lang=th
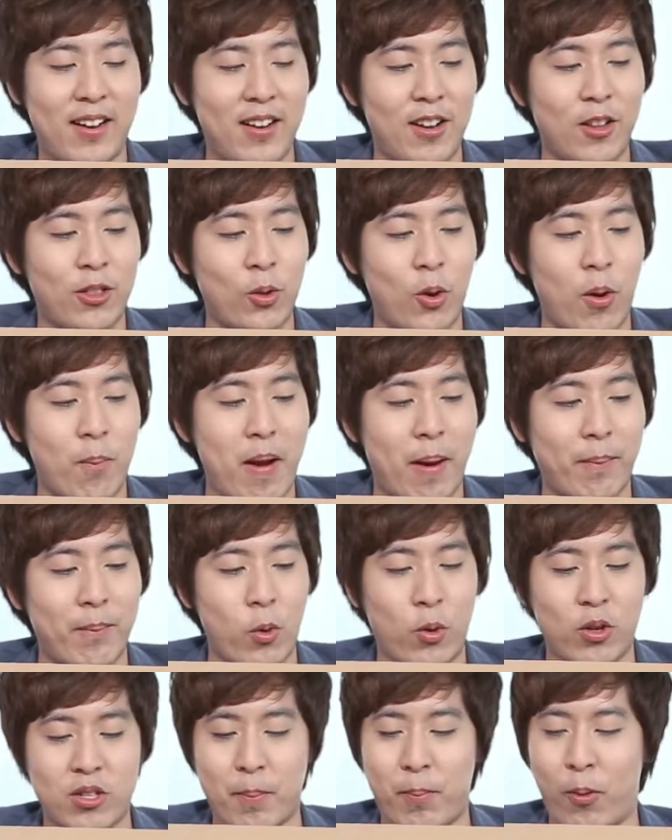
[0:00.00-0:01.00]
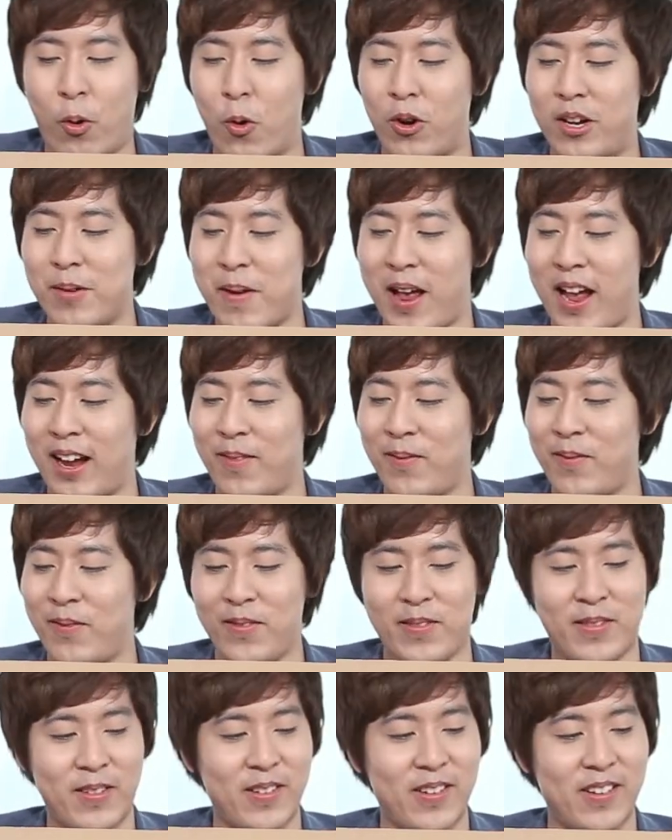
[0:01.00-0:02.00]
แล้วตัว macbook จะโผล่ขึ้นมาครับ
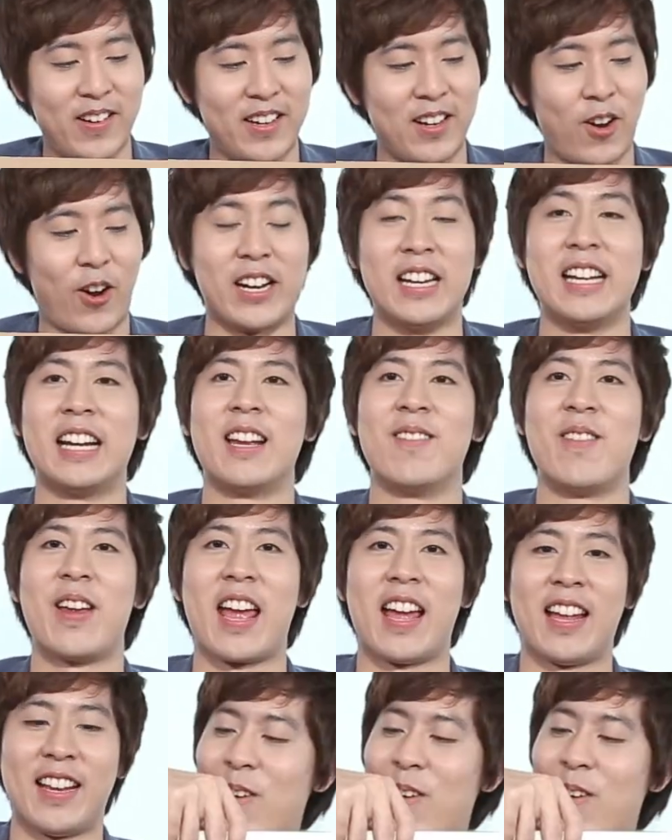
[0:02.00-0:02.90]
หน่อยหนึ่งเห็นไหมฮะ